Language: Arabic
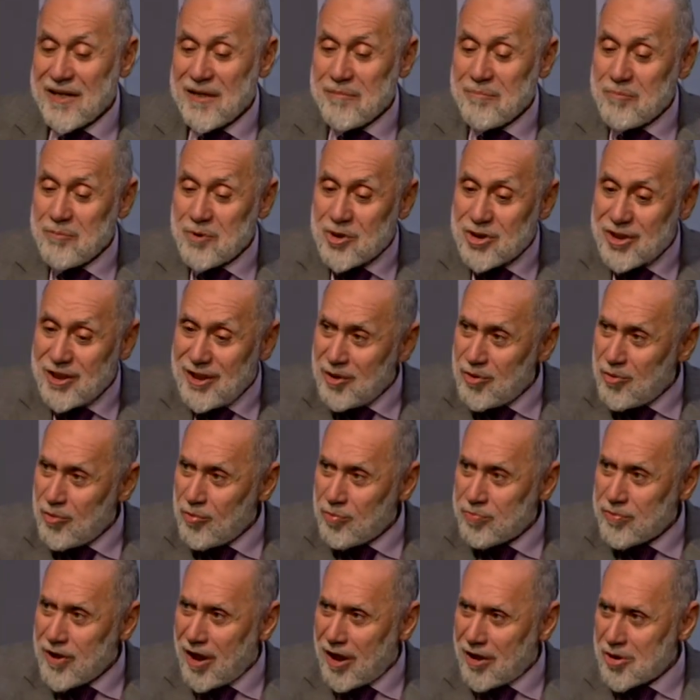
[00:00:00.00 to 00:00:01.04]
مش ايده
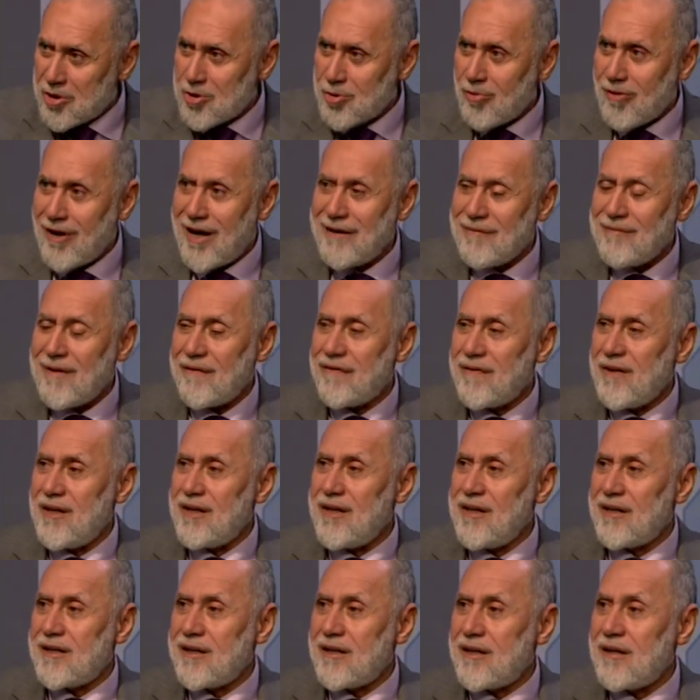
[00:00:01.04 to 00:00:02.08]
بتقصر عن
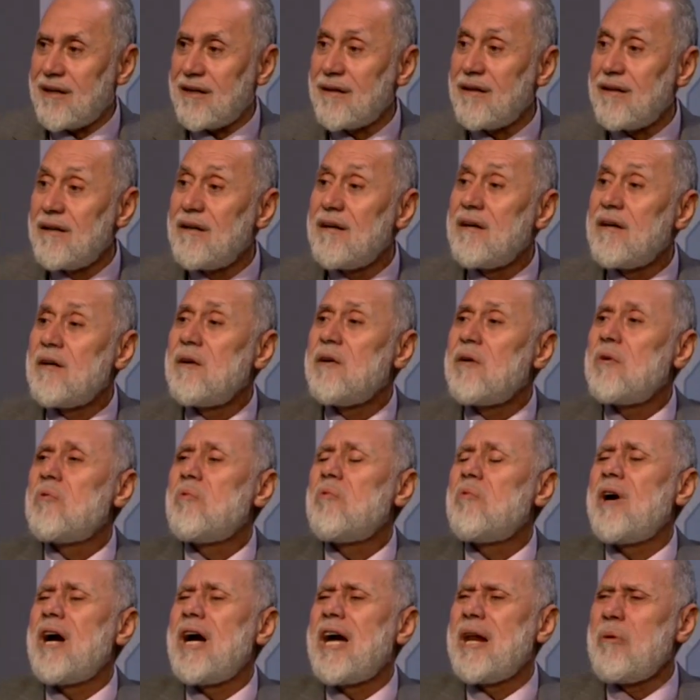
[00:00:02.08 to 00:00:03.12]
فعل الخير
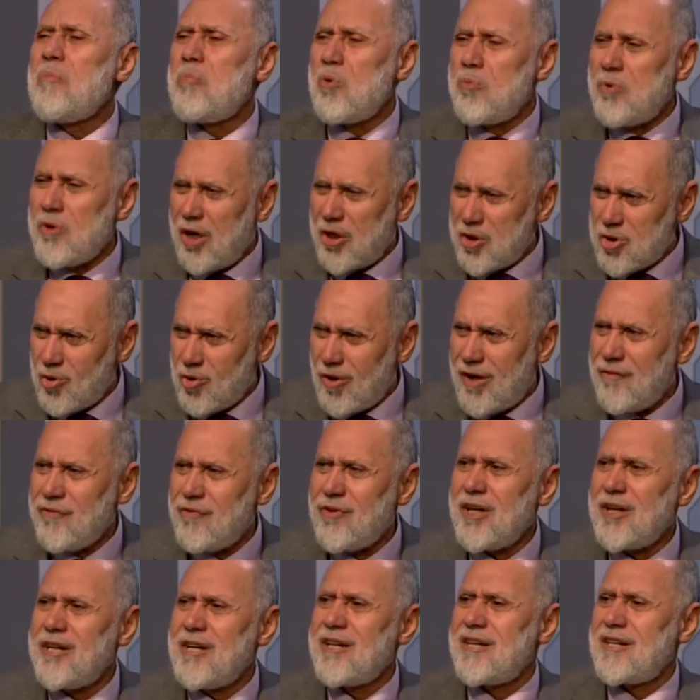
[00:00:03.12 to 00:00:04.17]
وقلبه بيقصر عن
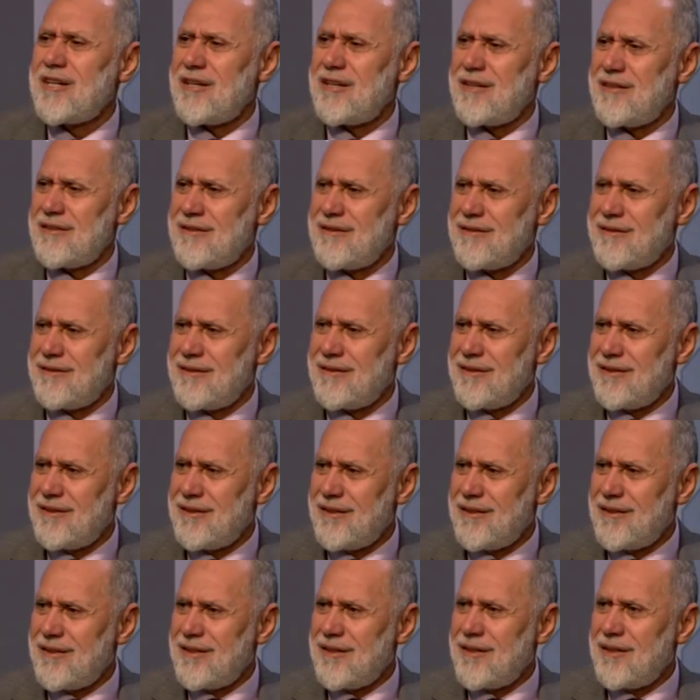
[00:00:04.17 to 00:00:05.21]
فعل الخير
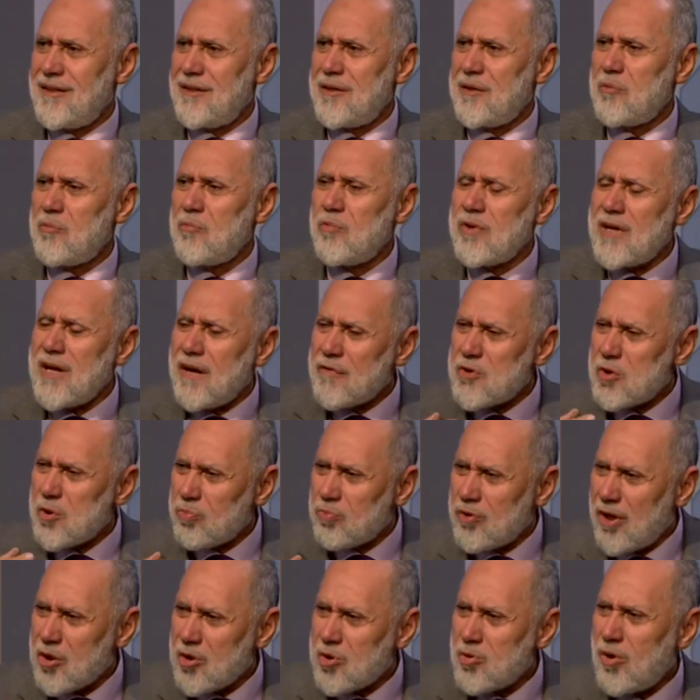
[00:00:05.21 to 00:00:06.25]
يا الله ونفسه
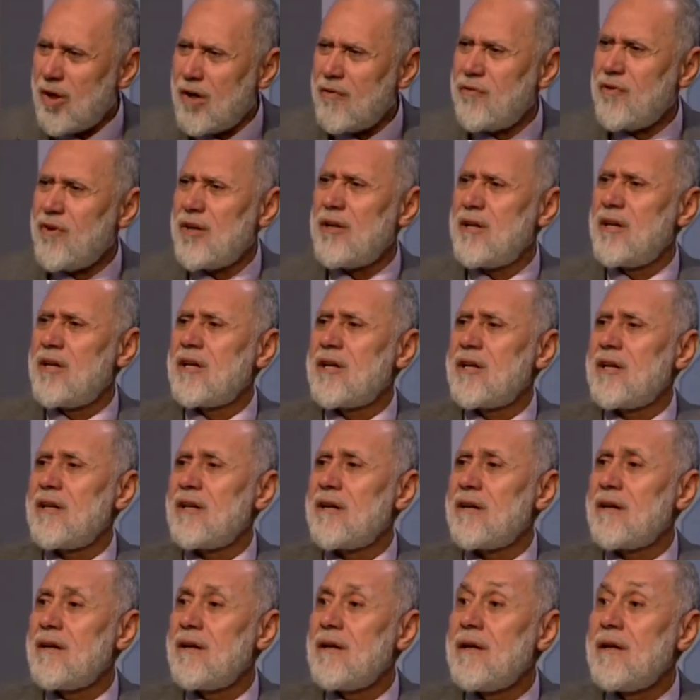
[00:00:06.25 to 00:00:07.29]
بتقصر عن فعل
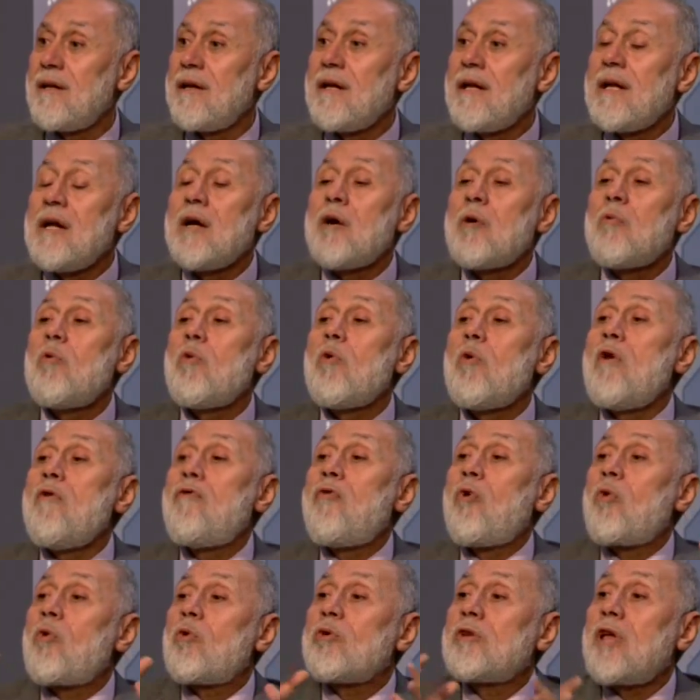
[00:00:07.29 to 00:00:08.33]
الخير
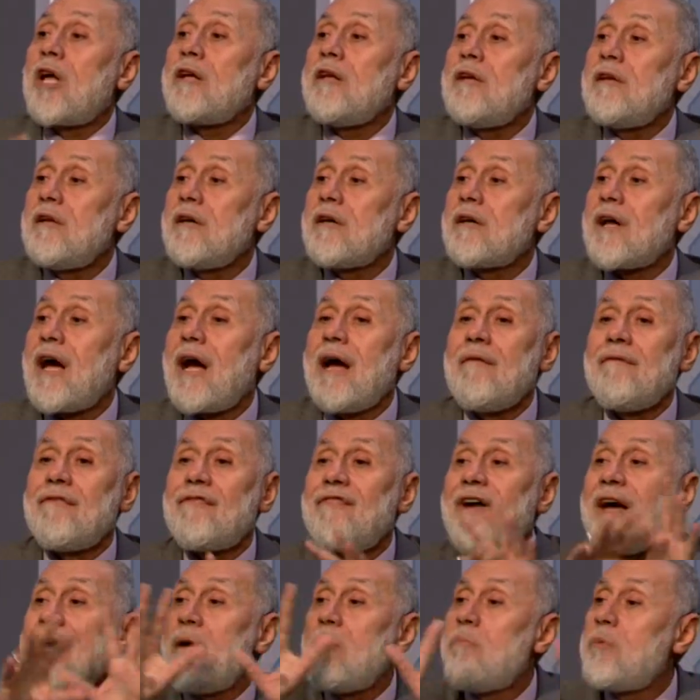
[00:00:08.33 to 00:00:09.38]
وافقه ضيق عن
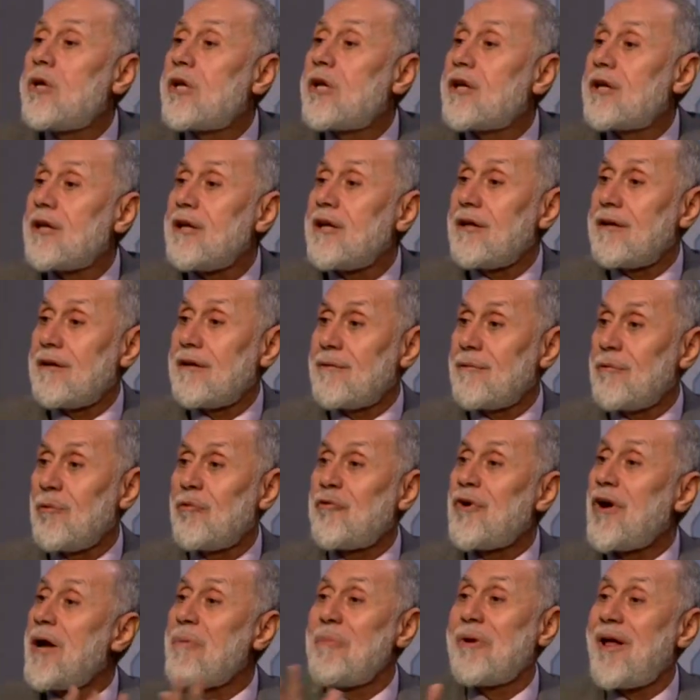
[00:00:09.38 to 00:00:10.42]
فهم الخير
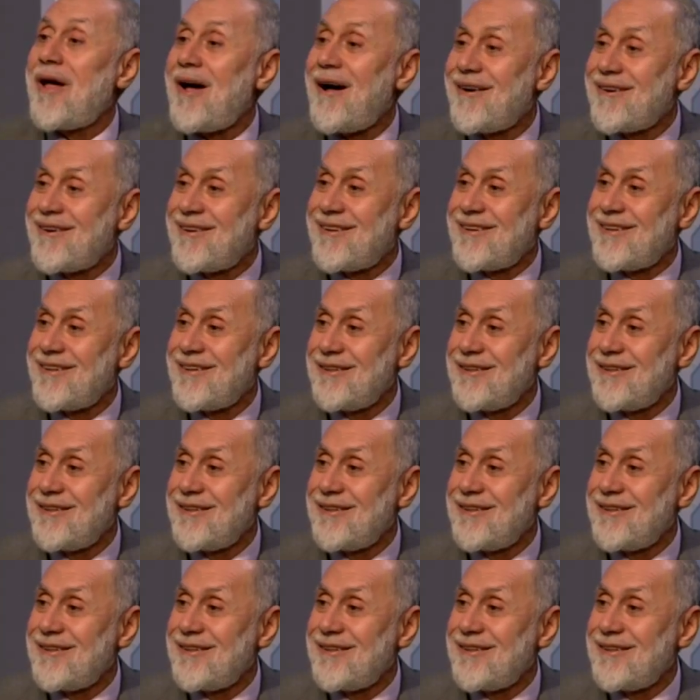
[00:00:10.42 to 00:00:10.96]
وفهم الحق